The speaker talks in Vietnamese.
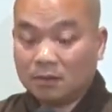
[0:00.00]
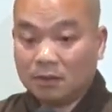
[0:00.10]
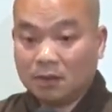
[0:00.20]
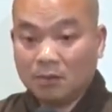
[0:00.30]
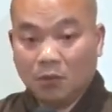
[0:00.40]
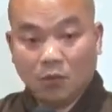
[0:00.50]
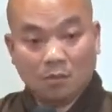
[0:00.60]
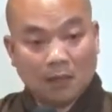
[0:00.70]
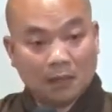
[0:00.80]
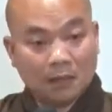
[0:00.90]
những cái
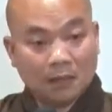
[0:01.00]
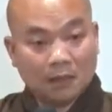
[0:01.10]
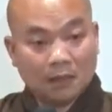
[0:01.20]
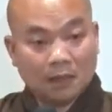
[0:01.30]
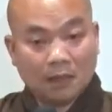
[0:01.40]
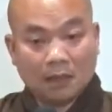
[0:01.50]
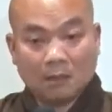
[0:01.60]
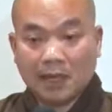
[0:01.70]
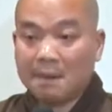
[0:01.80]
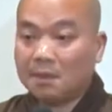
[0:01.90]
buồn bực hay là
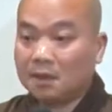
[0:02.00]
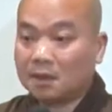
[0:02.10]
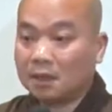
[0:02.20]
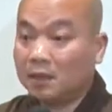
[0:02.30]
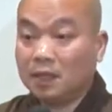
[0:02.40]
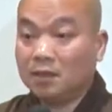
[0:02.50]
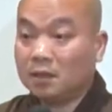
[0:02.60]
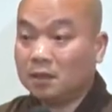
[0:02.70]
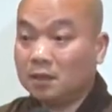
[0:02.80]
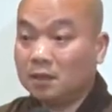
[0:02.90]
bị áp lực hay bị nhiều
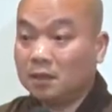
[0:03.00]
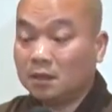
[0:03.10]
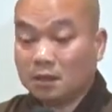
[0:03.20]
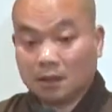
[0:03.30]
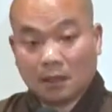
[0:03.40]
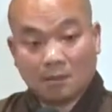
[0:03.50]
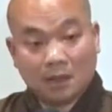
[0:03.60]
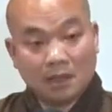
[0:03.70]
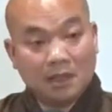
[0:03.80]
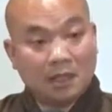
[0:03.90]
thứ thì tâm
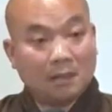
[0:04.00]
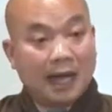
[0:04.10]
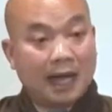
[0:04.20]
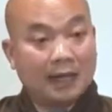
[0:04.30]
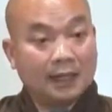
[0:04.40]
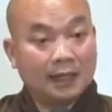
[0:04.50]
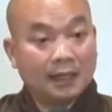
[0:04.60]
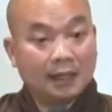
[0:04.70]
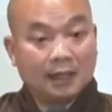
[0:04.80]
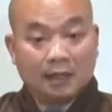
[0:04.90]
mình nó chia làm hai
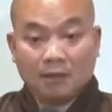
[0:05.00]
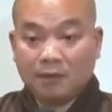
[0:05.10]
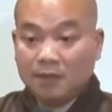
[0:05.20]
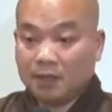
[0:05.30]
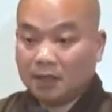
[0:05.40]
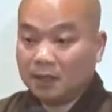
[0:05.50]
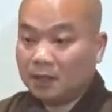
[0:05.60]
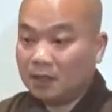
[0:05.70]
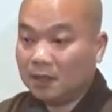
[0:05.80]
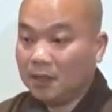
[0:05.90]
là nó
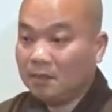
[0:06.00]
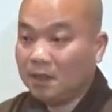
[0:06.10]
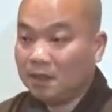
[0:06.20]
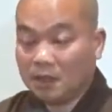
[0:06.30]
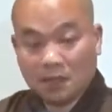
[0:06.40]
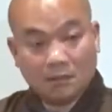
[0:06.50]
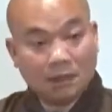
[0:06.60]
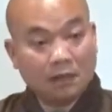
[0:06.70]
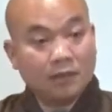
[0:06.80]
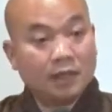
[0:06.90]
vừa đếm hơi thở
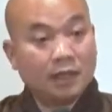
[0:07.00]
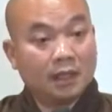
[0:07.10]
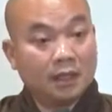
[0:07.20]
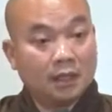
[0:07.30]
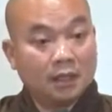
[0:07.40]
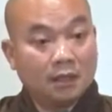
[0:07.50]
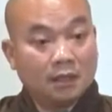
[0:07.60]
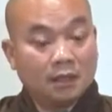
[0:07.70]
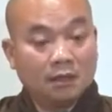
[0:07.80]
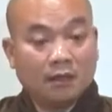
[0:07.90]
mà nó vừa nghĩ
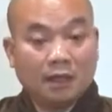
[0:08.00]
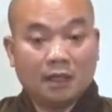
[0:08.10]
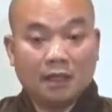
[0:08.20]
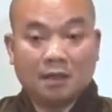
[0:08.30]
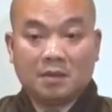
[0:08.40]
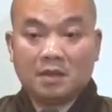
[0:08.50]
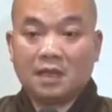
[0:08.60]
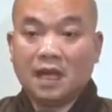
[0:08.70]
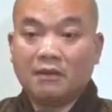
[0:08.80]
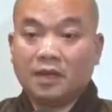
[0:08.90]
như vậy là mình
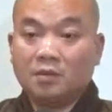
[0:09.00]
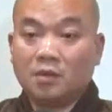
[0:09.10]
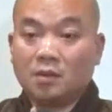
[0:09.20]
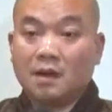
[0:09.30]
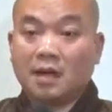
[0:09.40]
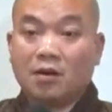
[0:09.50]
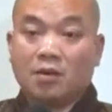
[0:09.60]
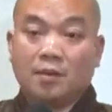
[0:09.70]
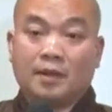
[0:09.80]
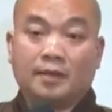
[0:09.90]
sai với cái mục đích ban đầu
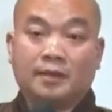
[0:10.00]
của mình